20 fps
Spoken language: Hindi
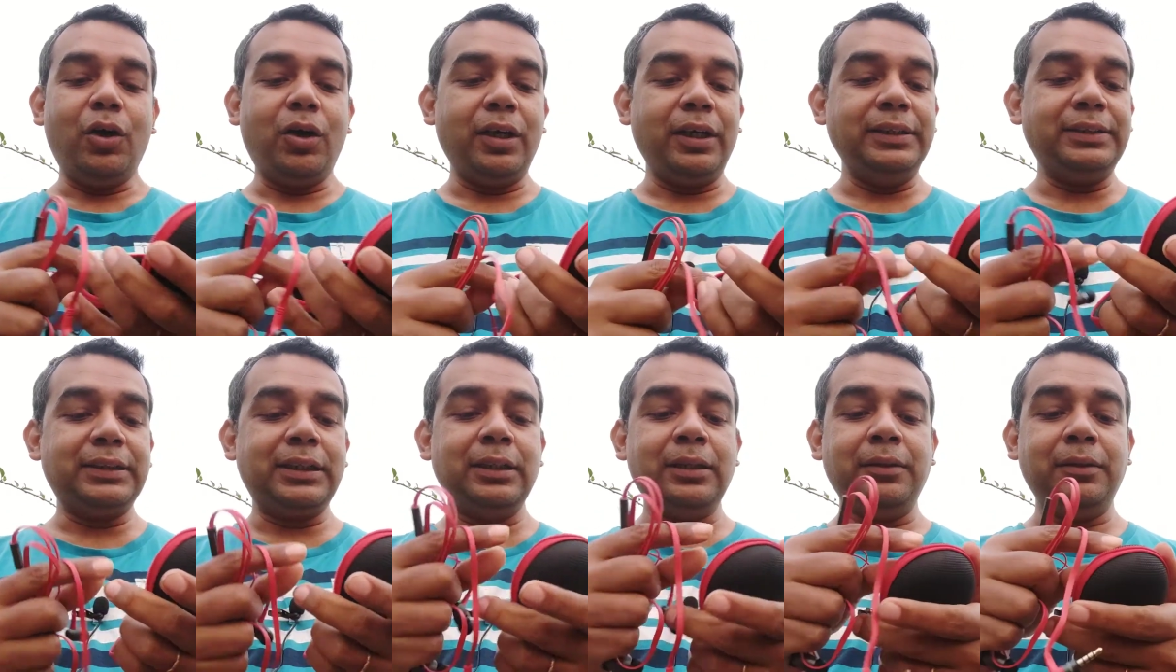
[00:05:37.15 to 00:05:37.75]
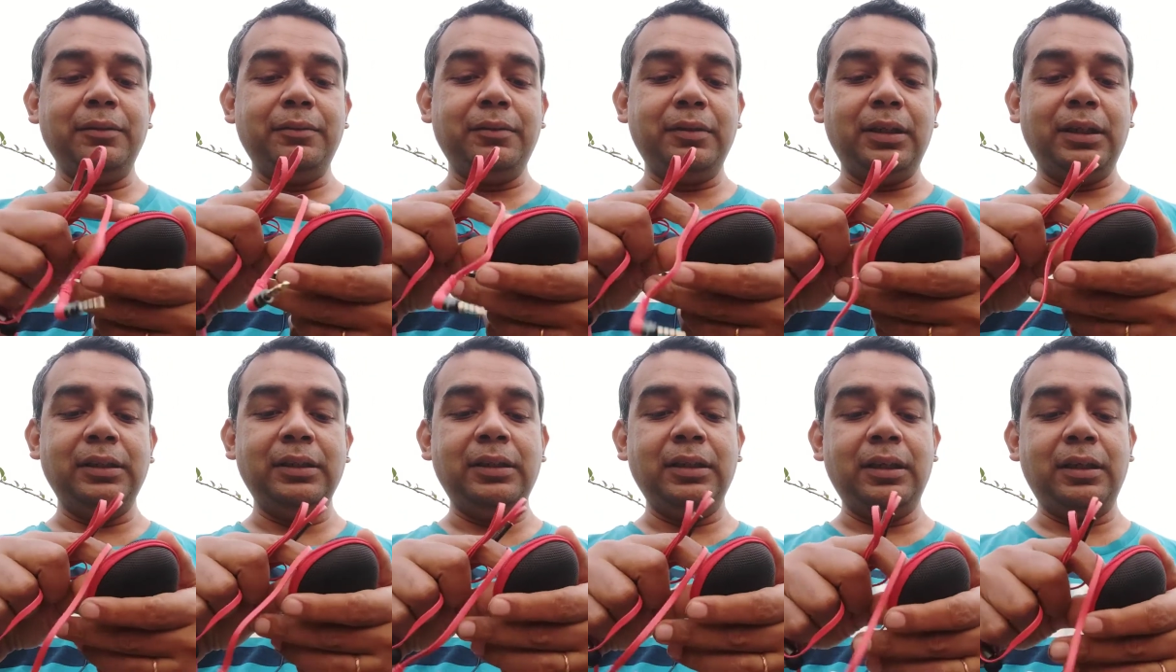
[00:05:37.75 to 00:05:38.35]
और इसके
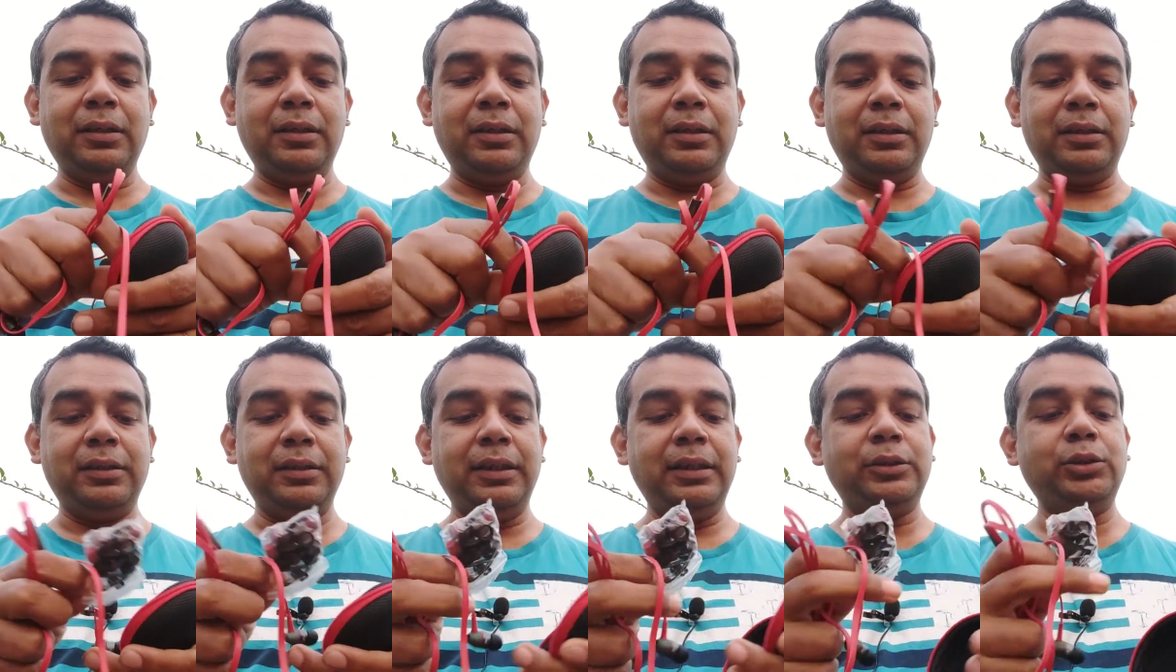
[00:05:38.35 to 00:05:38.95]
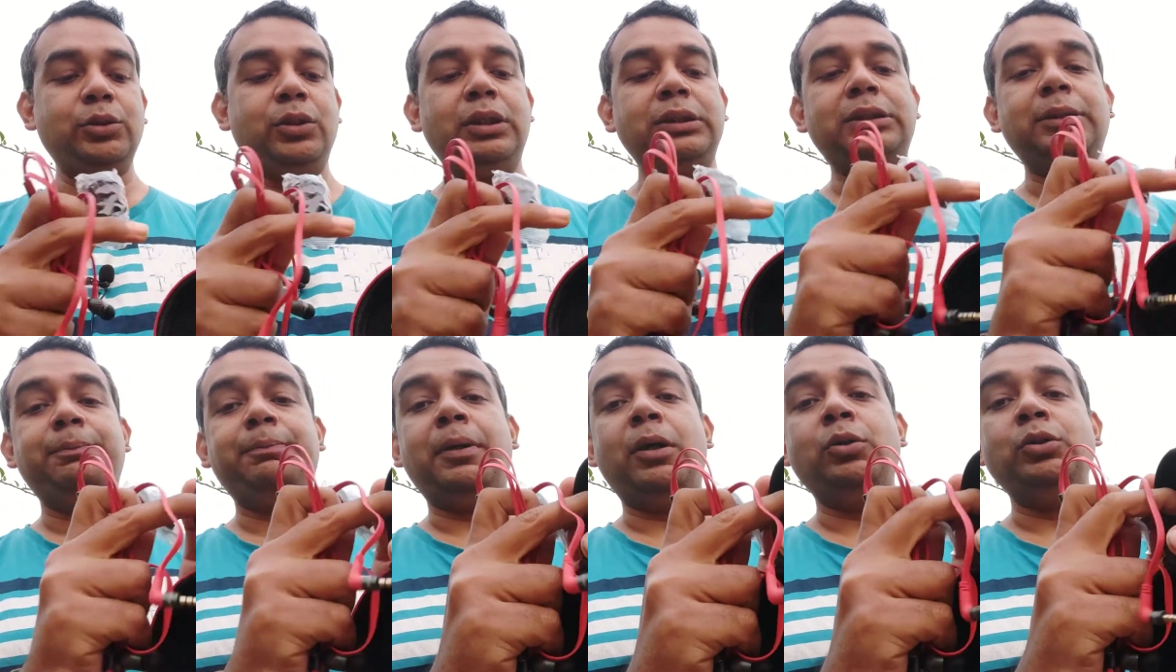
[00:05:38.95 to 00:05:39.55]
अंदर एक छोटा
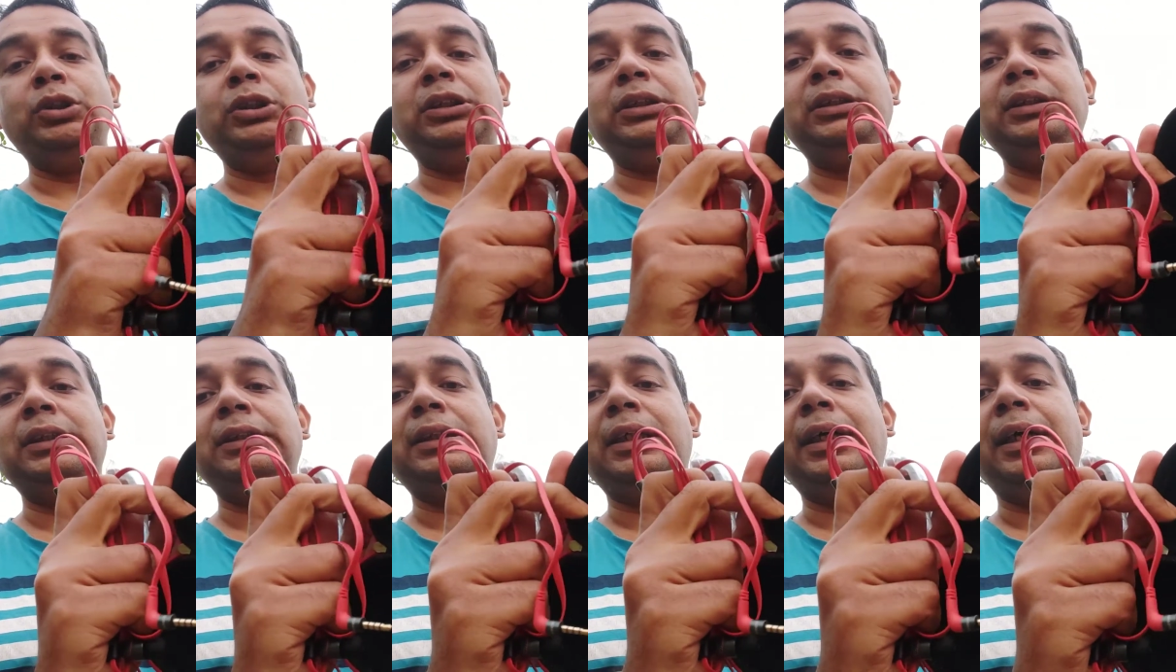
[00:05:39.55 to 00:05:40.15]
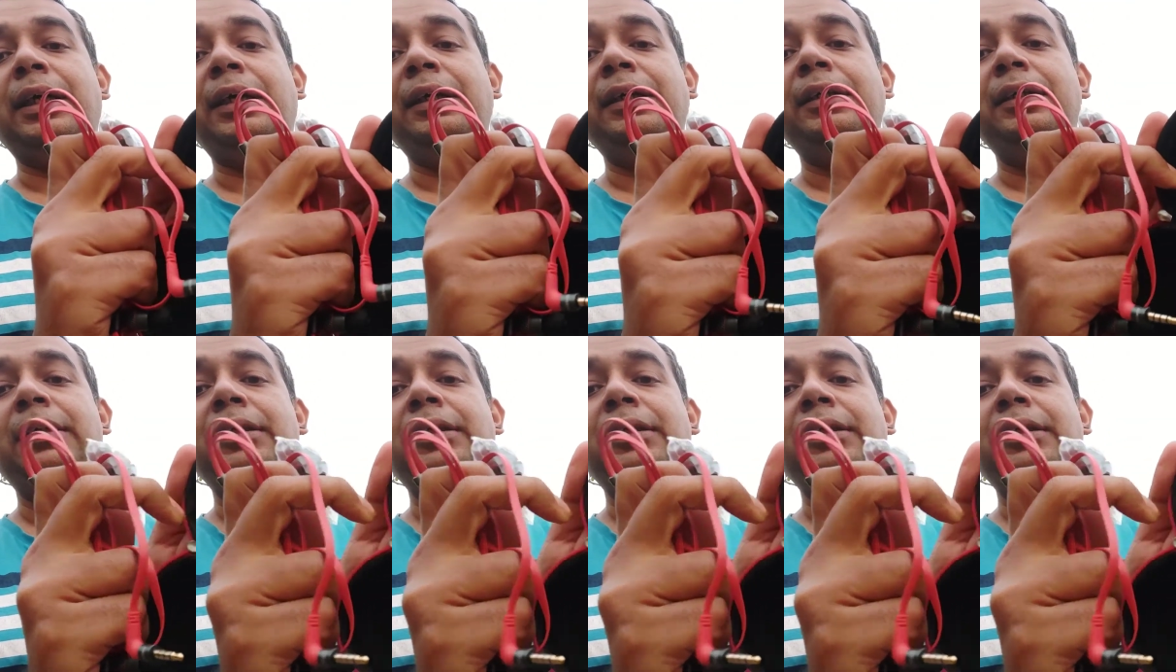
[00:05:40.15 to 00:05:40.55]
सा पाउच जैसा है